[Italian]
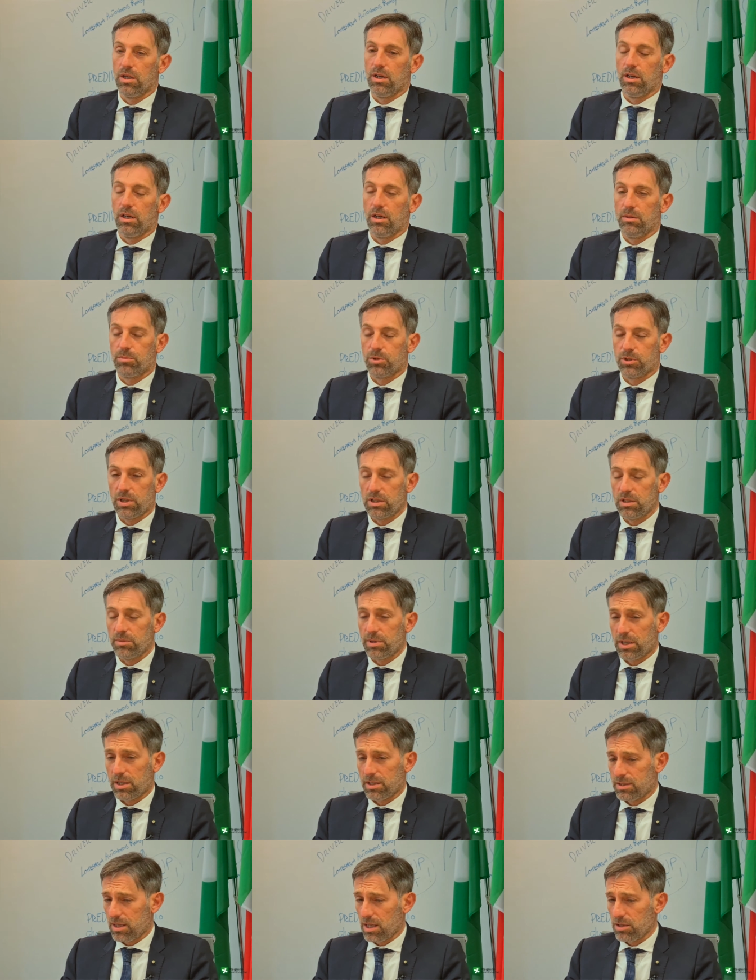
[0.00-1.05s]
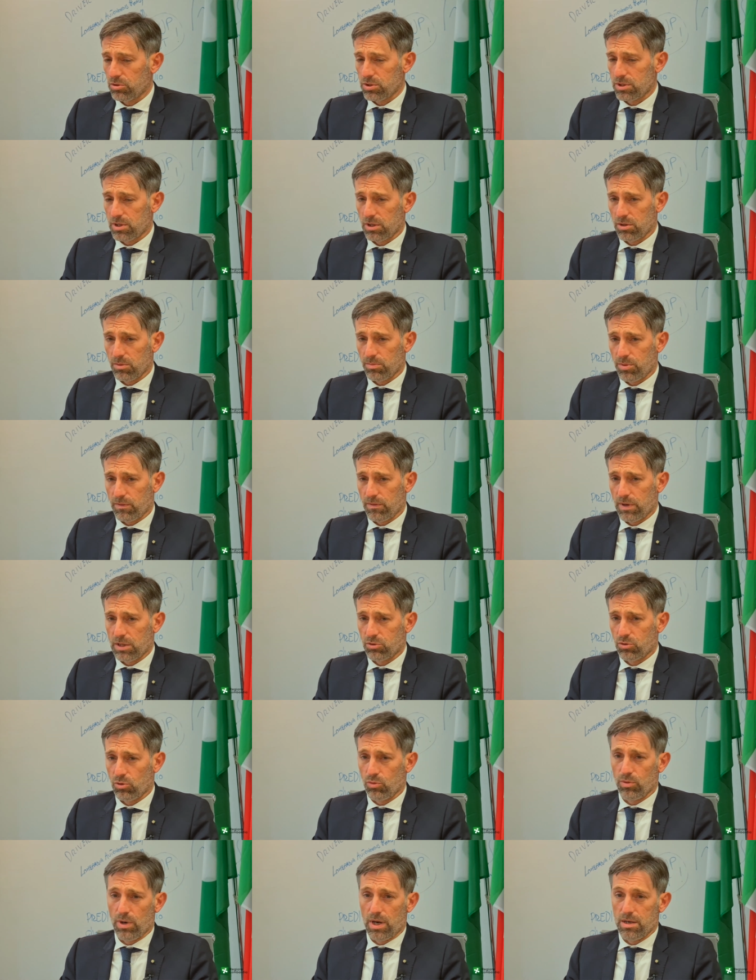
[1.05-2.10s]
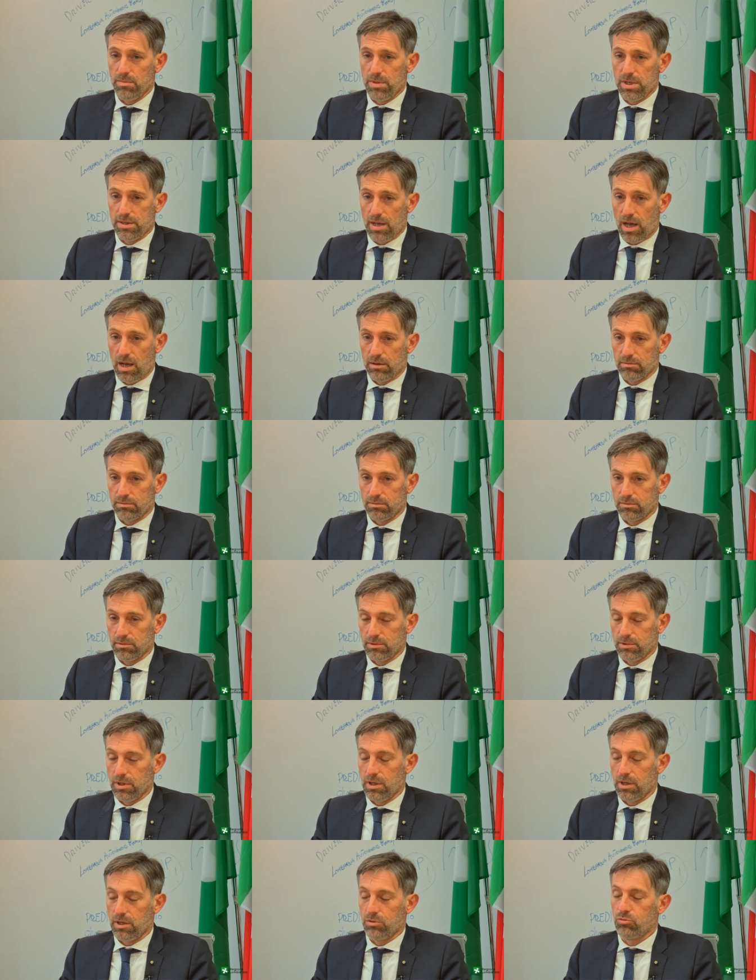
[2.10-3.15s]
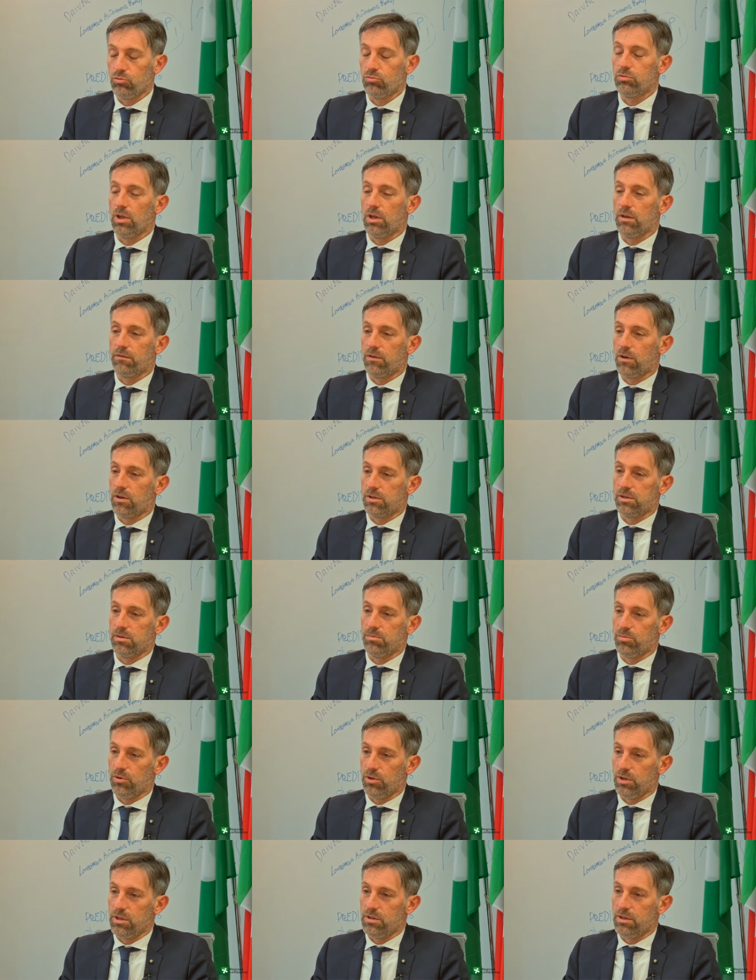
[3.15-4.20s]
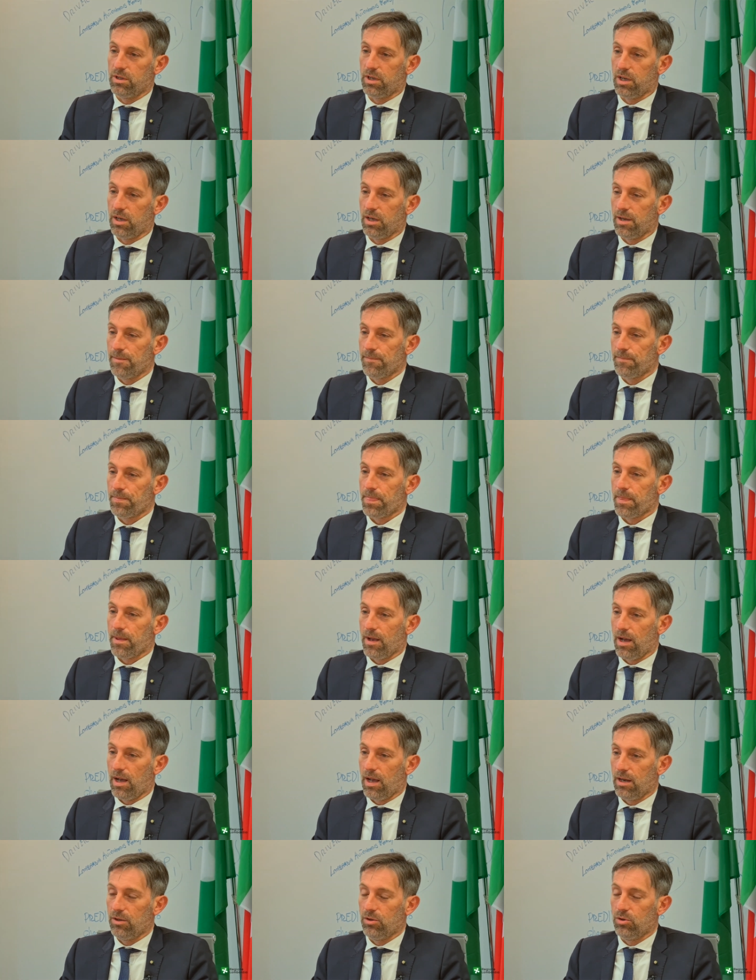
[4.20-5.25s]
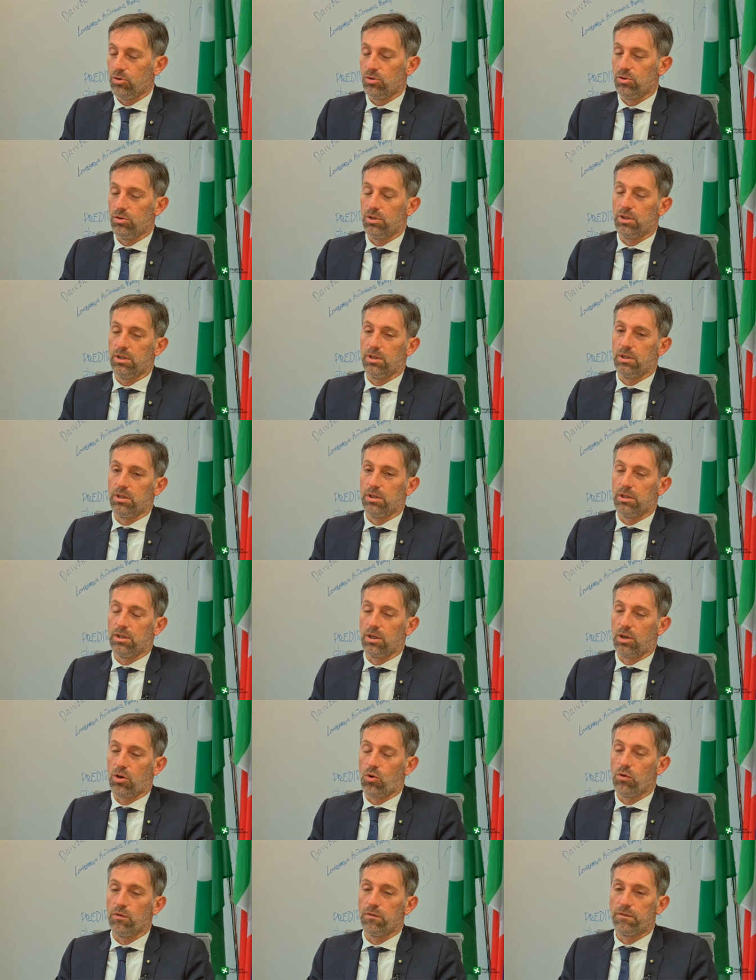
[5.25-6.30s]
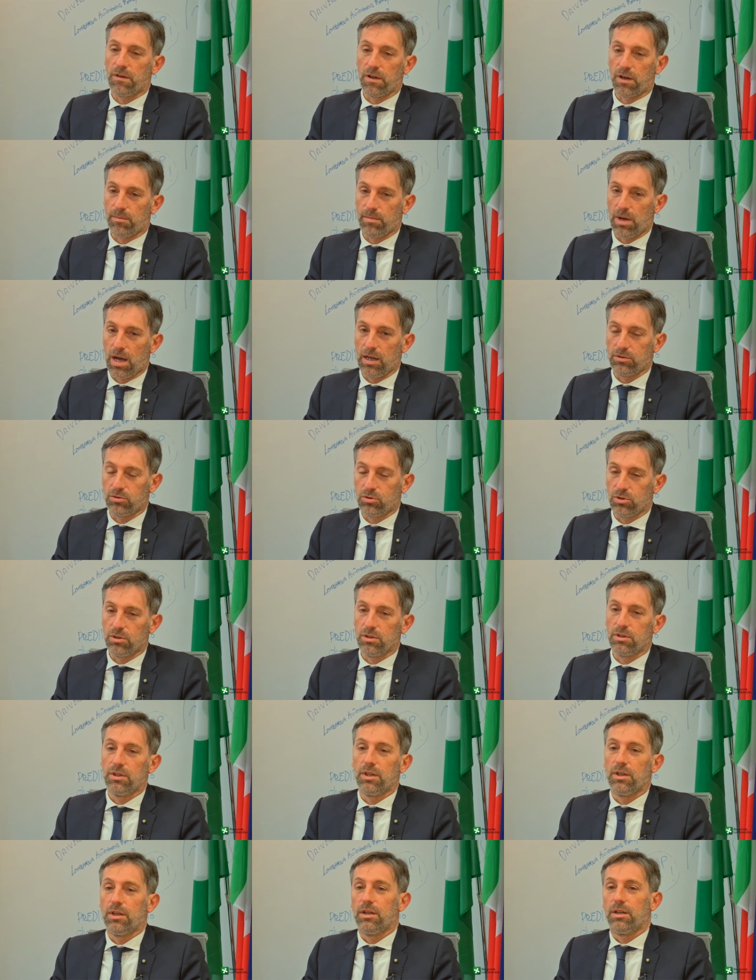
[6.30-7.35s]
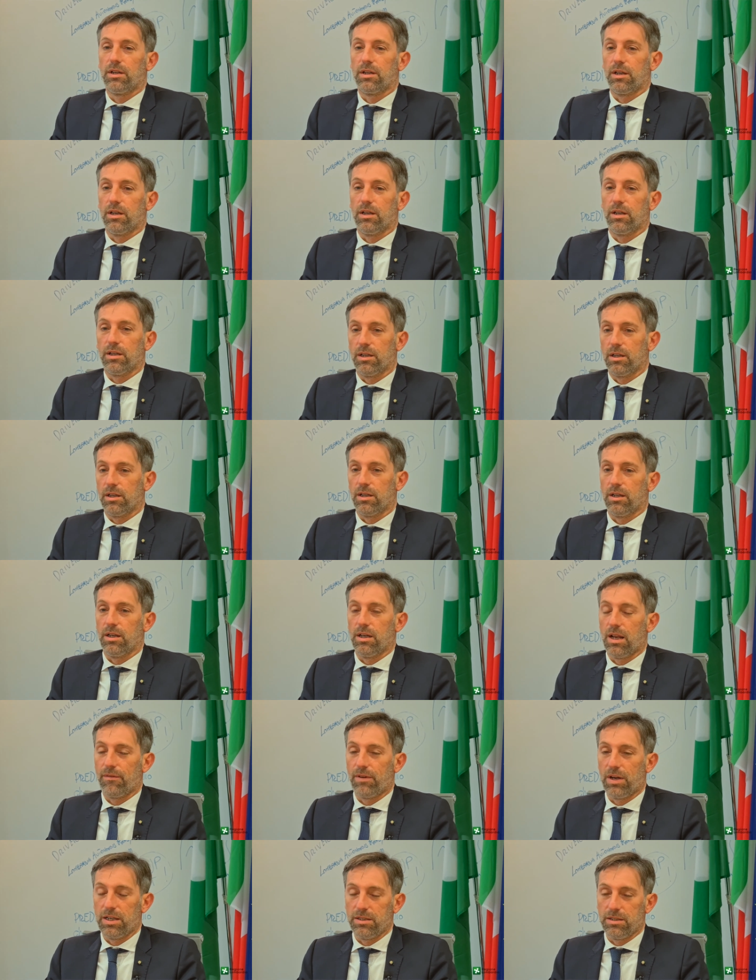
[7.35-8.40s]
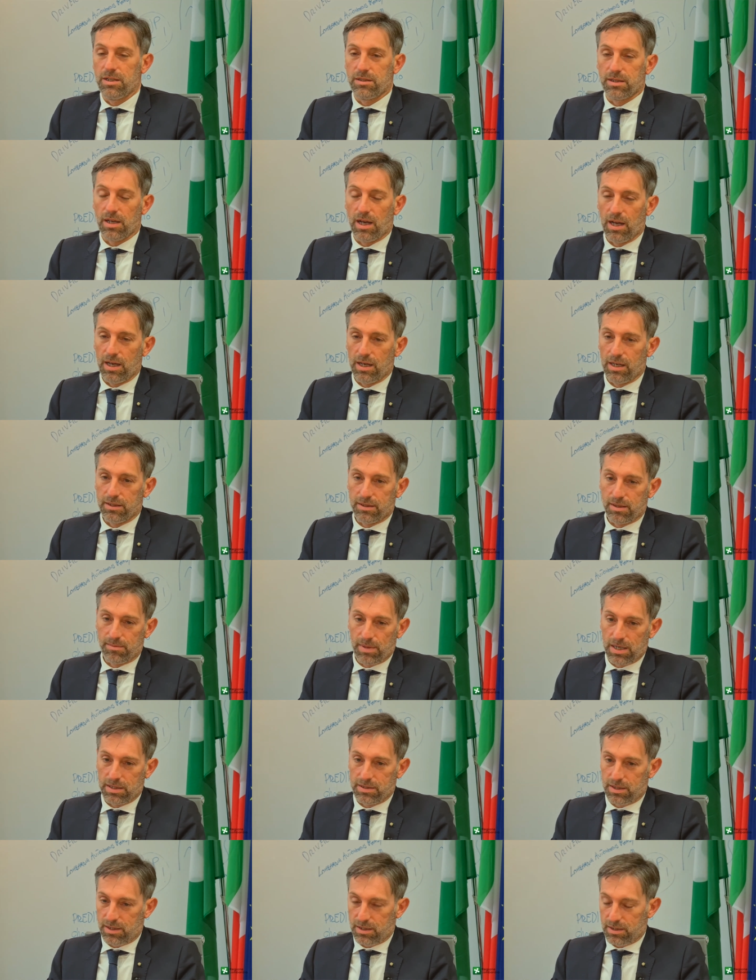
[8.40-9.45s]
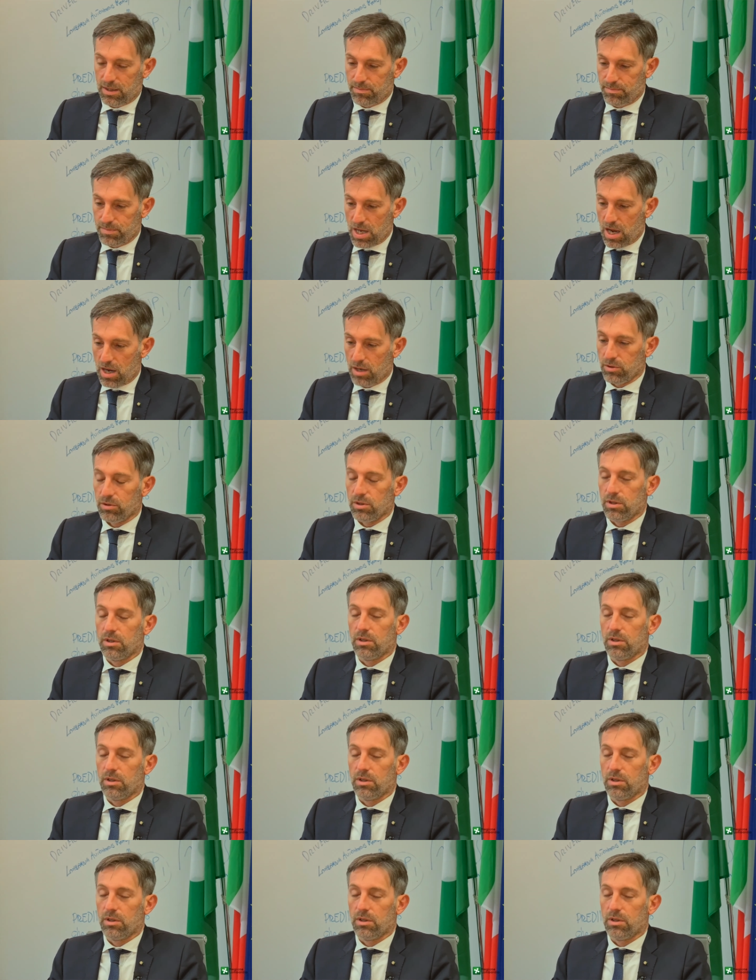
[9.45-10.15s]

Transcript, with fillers: È importante perché tanto è stato approvato all'unanimità, vuol dire che tutte le forze politiche hanno eh, confermato eh, la validità e le tematiche del piano.